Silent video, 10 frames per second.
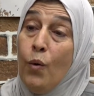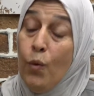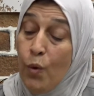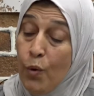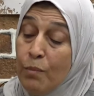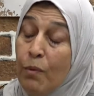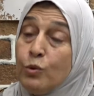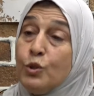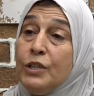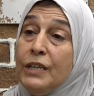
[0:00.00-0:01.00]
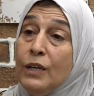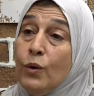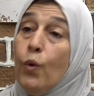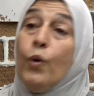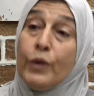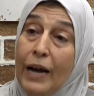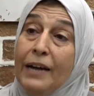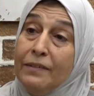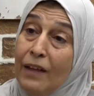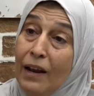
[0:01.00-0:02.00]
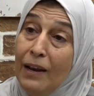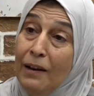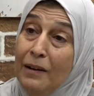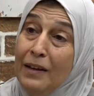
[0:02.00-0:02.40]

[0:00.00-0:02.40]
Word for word: وهون موجودين وهون رح نضل